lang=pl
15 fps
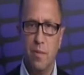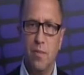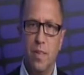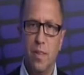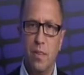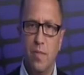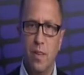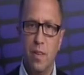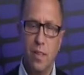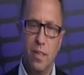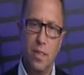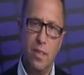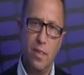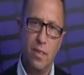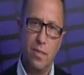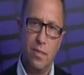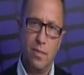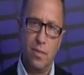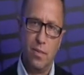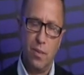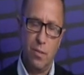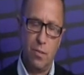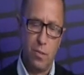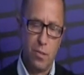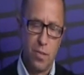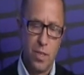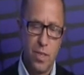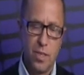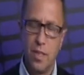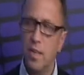W tej chwili tę
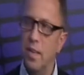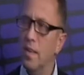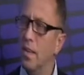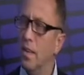różnicę